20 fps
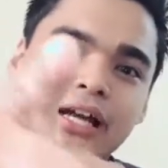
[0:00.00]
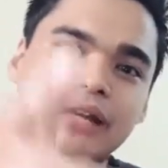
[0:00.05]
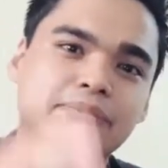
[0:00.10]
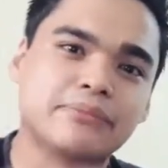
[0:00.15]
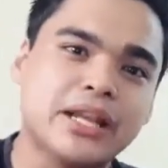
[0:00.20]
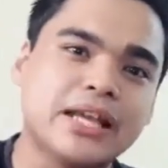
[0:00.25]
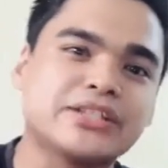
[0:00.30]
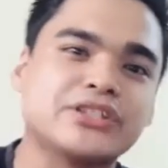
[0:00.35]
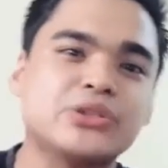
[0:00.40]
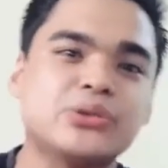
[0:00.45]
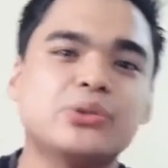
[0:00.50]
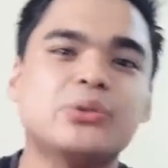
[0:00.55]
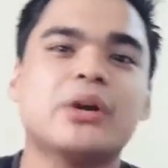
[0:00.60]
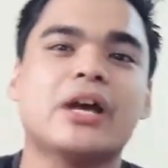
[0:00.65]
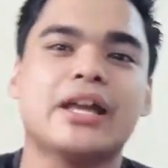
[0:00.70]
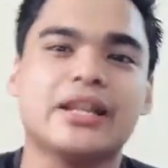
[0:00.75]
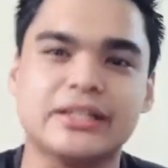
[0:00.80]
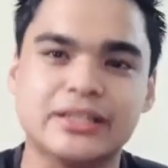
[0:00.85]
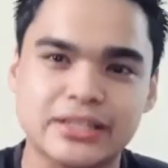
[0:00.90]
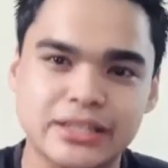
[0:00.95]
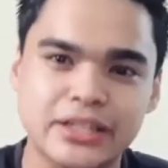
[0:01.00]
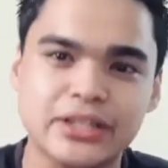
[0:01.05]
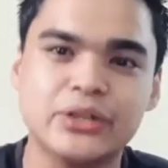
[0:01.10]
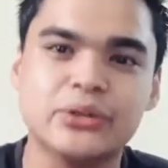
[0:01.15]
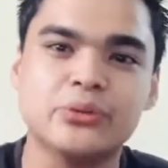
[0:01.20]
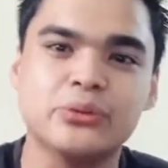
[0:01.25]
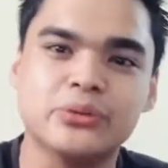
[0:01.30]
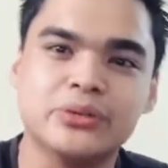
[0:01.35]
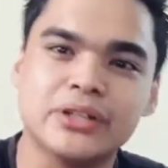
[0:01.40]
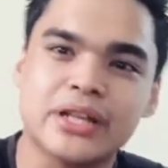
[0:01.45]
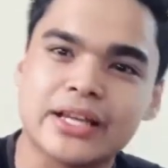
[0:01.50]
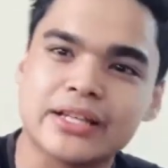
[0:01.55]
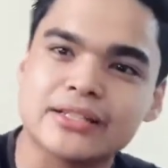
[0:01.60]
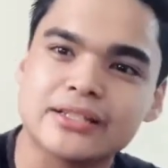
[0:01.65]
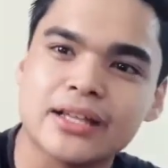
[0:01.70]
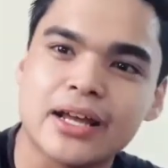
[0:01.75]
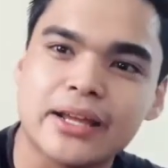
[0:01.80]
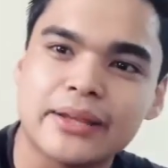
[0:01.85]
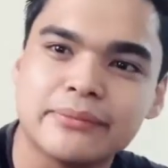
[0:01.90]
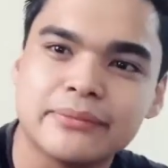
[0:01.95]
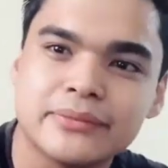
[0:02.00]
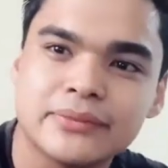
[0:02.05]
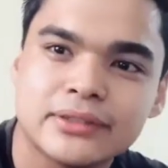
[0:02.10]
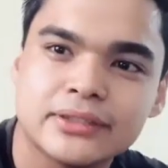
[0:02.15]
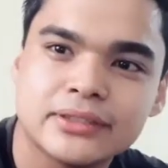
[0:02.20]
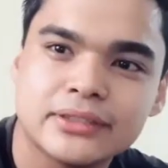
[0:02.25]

God bless you and see you next time.